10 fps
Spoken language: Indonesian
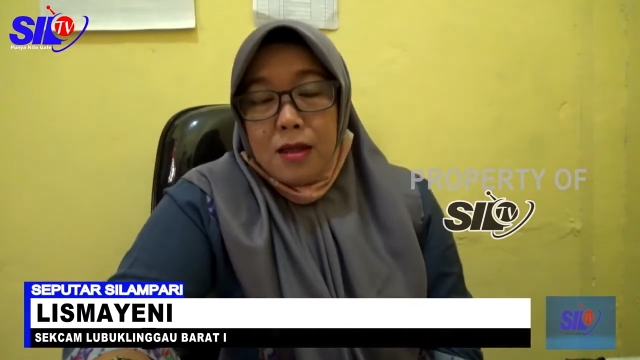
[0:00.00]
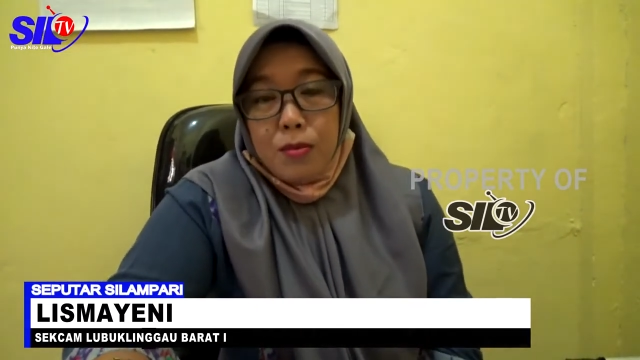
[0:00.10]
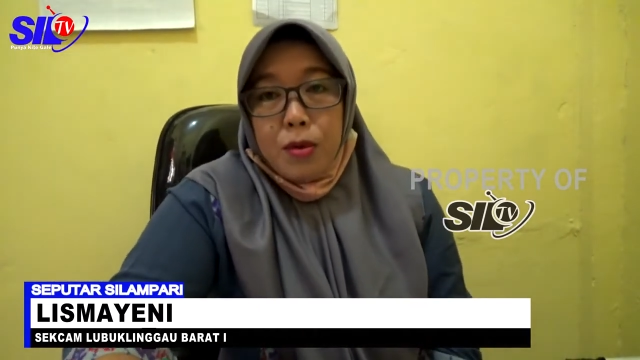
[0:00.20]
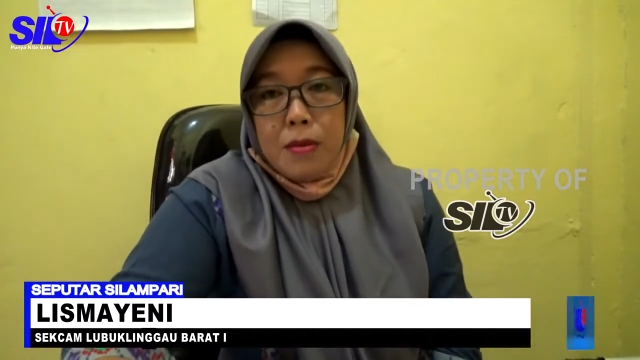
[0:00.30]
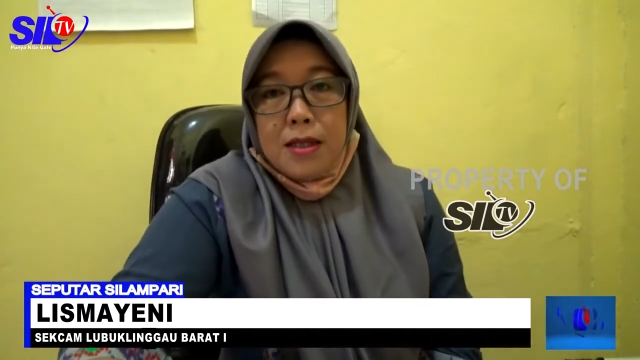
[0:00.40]

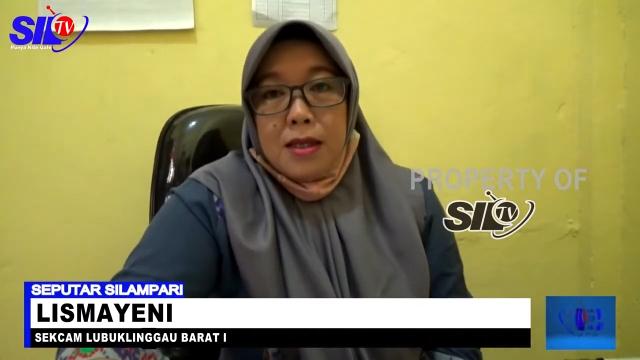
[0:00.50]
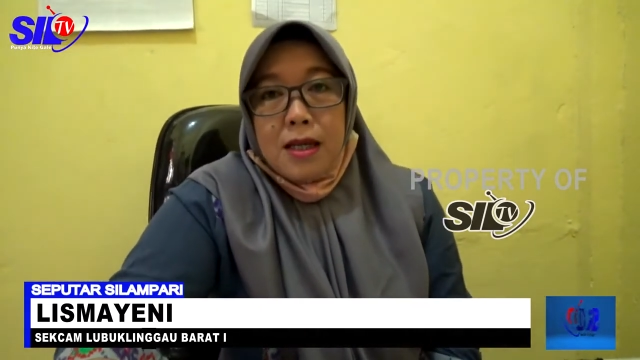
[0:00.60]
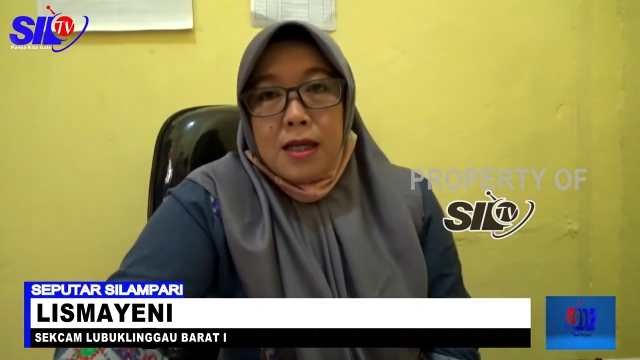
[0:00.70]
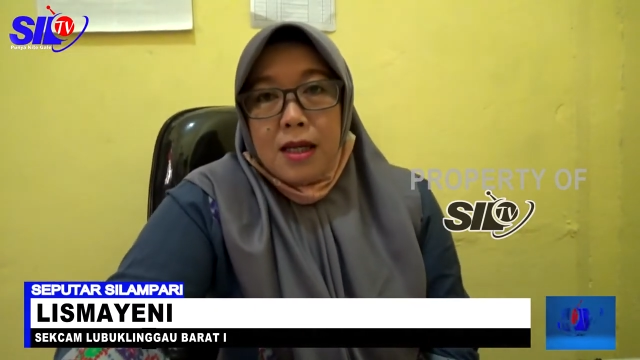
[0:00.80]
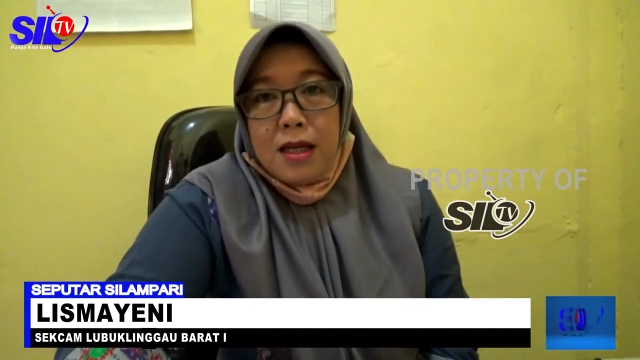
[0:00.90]
informasi
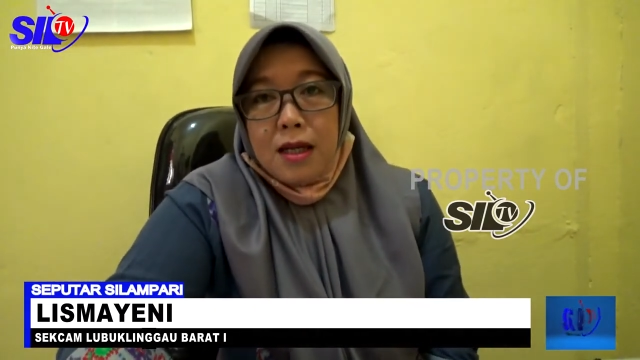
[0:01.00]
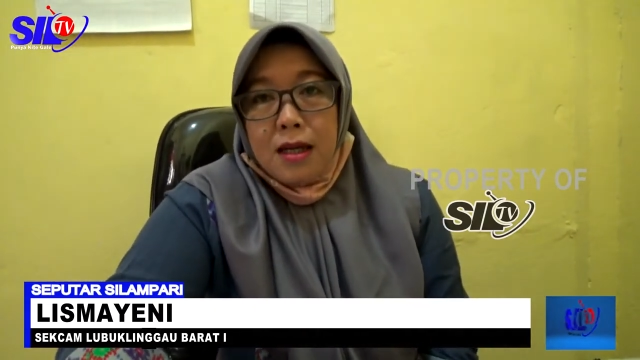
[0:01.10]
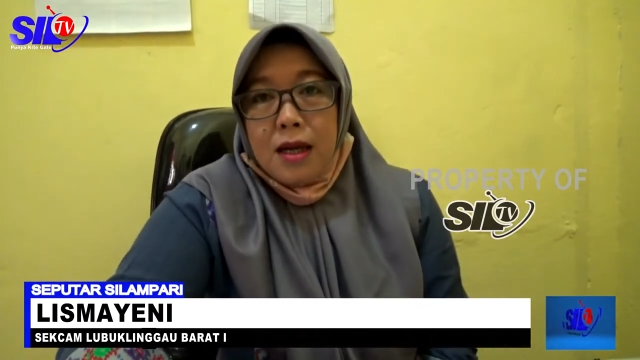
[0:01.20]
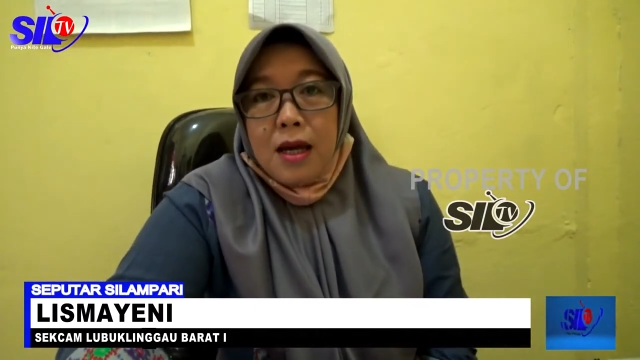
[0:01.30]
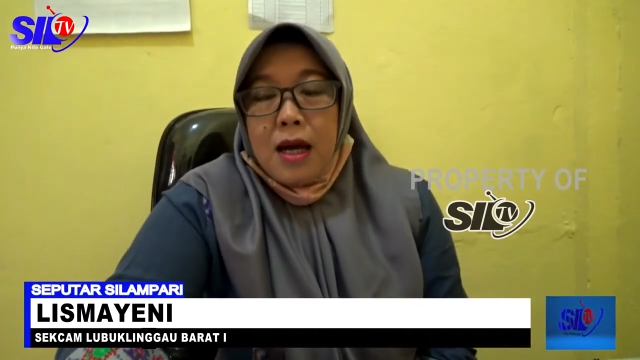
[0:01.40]
dari
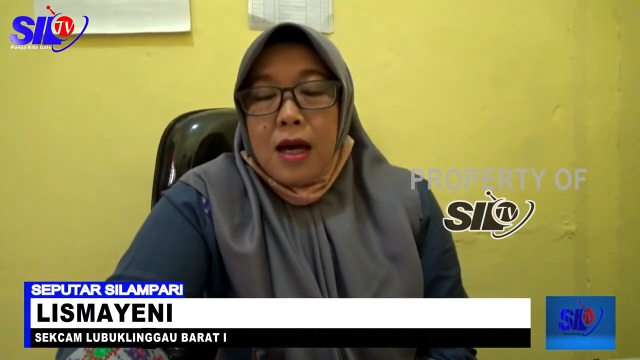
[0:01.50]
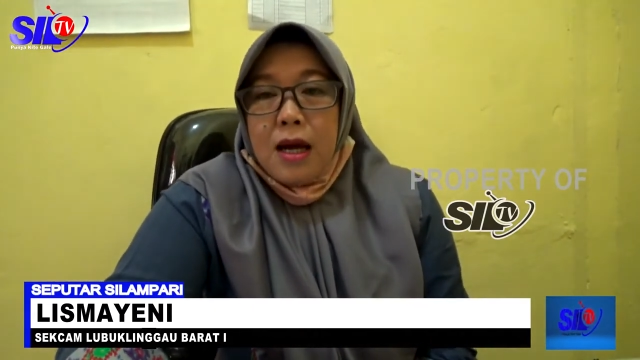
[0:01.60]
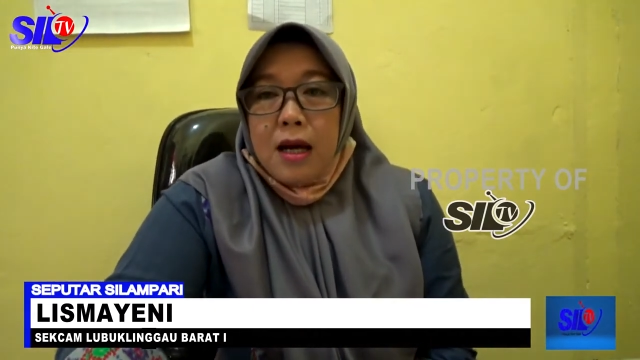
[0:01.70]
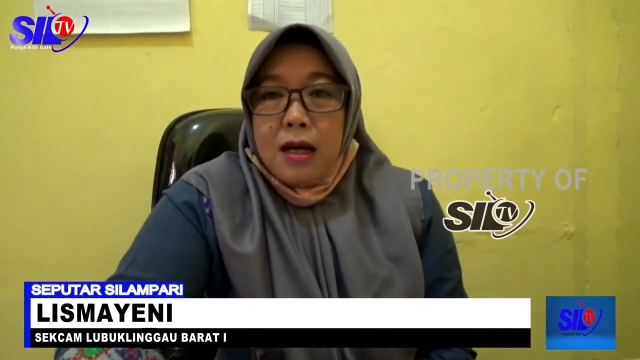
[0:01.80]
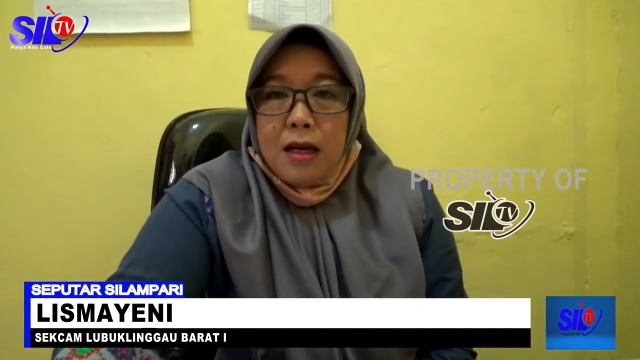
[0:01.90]

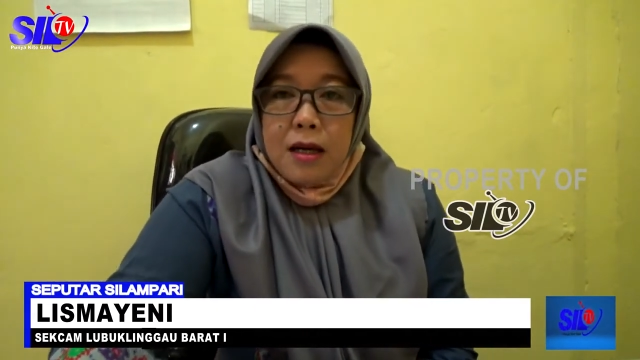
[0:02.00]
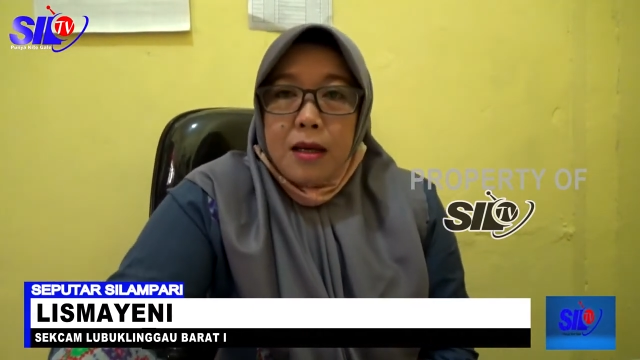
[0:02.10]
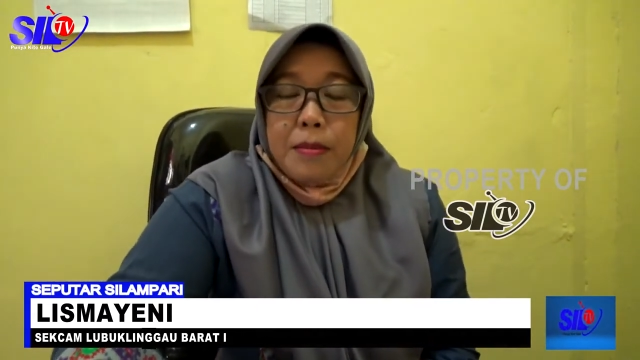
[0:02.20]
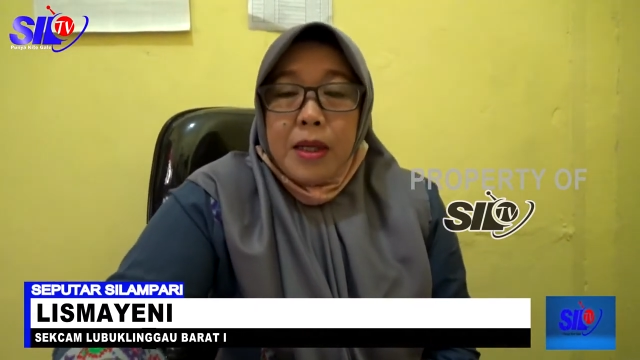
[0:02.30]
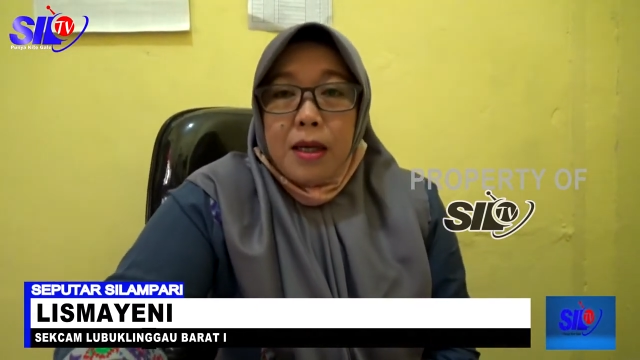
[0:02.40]
uh,
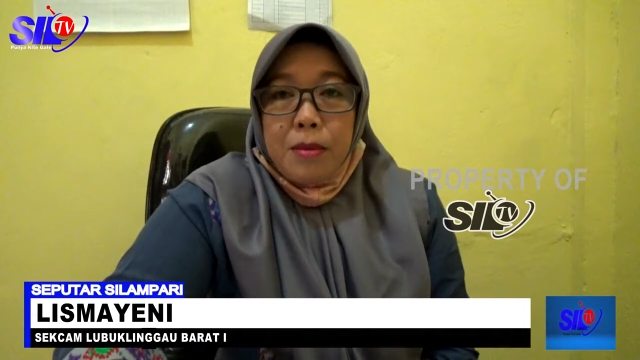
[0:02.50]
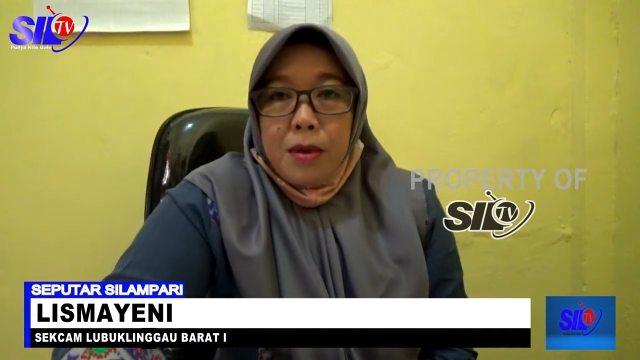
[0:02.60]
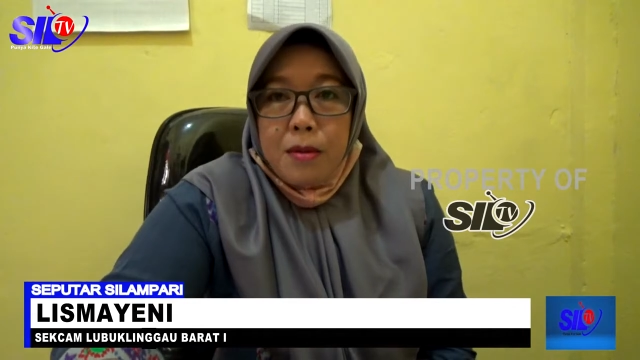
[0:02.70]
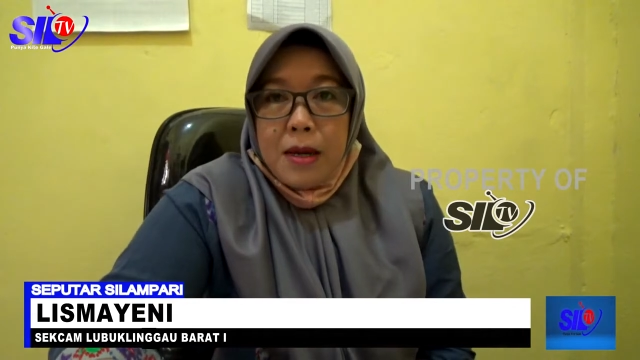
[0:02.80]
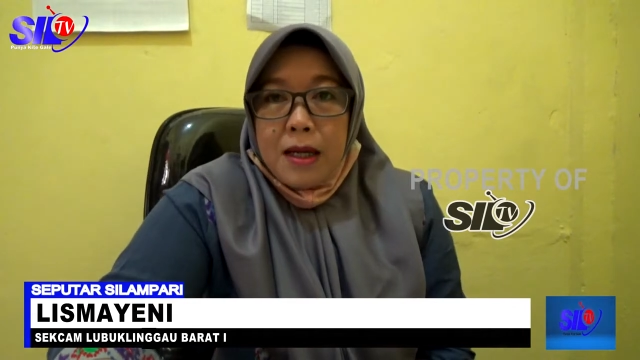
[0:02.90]
Perkim
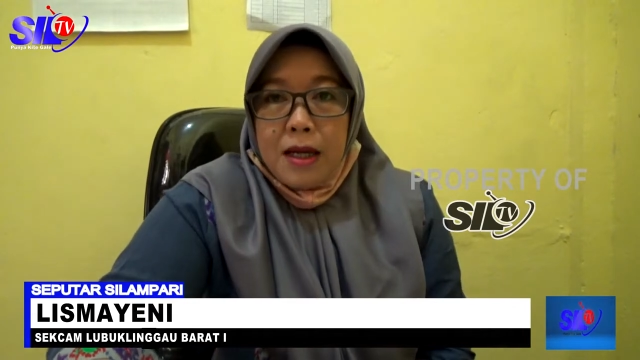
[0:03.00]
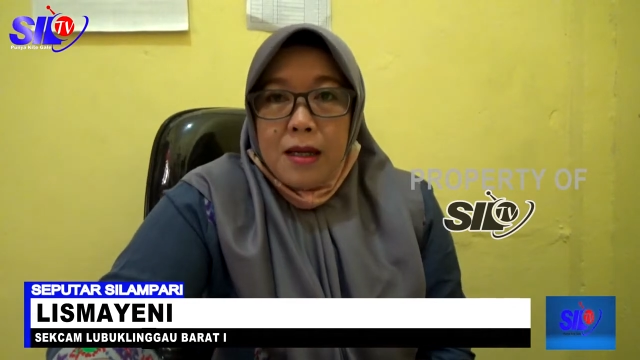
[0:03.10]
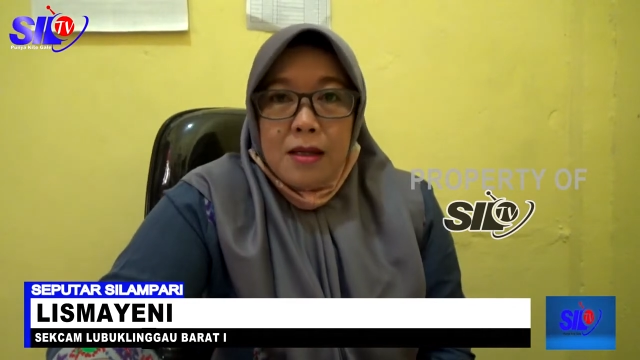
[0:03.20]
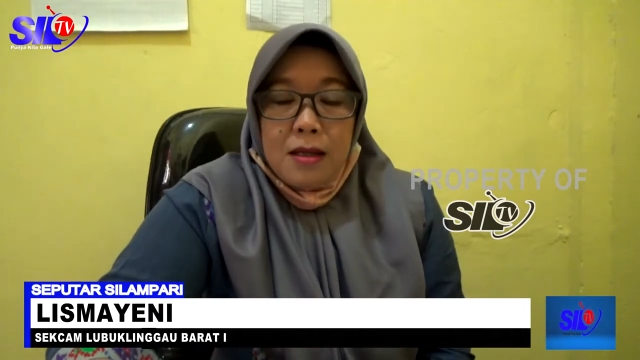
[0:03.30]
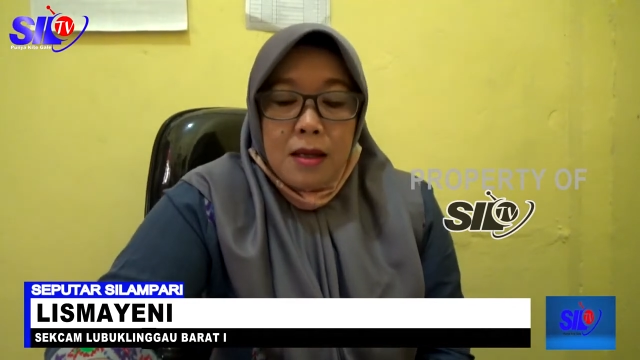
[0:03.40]

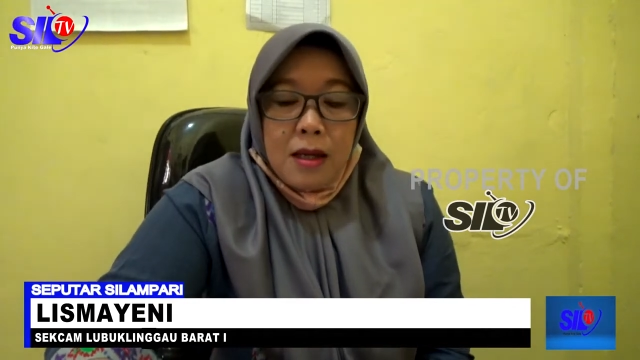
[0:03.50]
kemarin